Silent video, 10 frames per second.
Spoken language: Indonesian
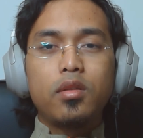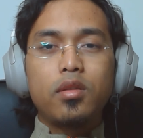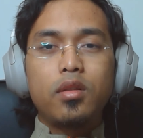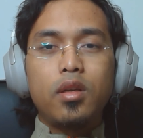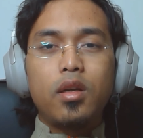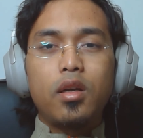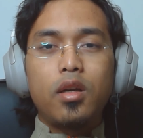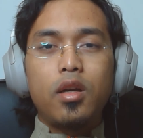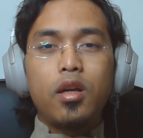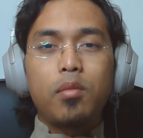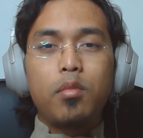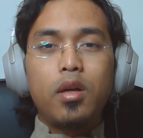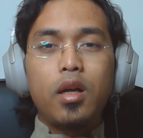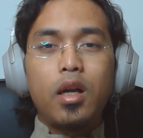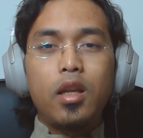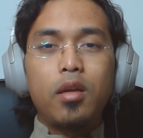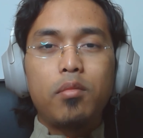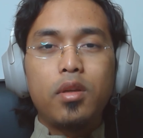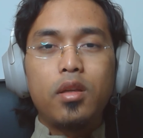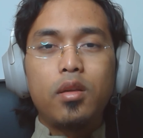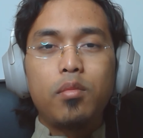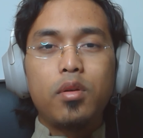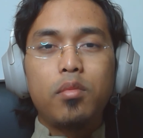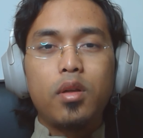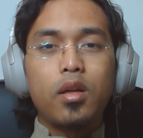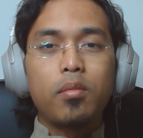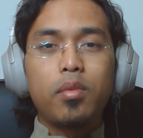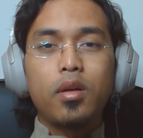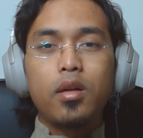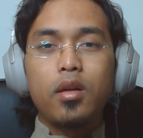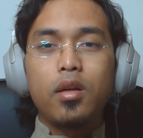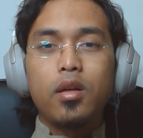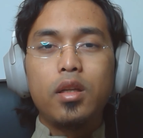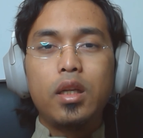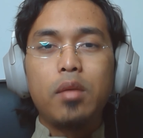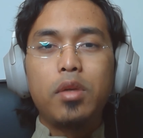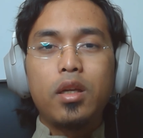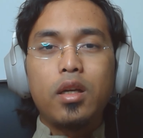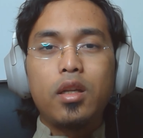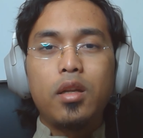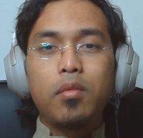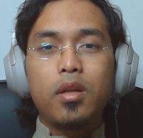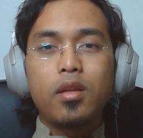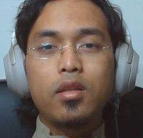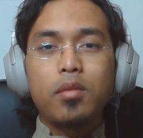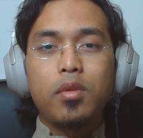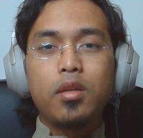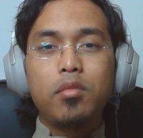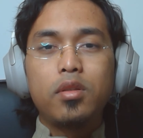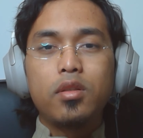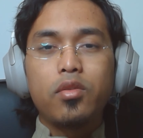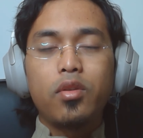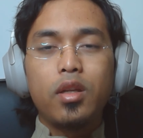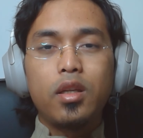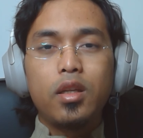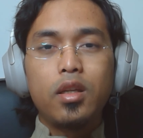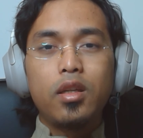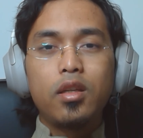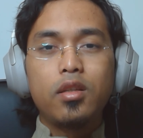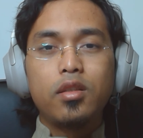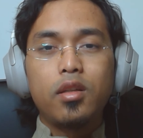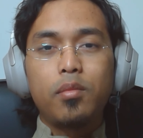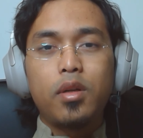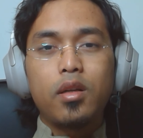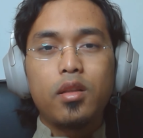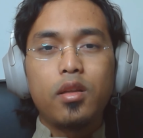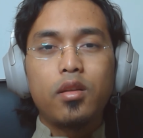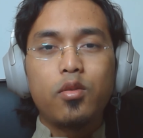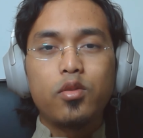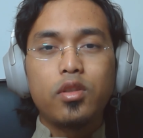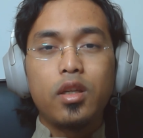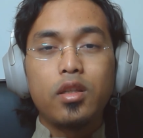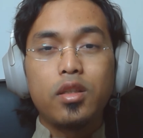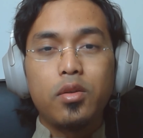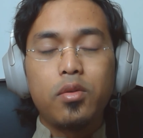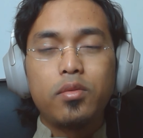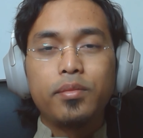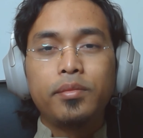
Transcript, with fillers: Sejak mengalami beberapa dinamika dalam kerjasama di bisnis online ini di digital marketing khususnya SEO,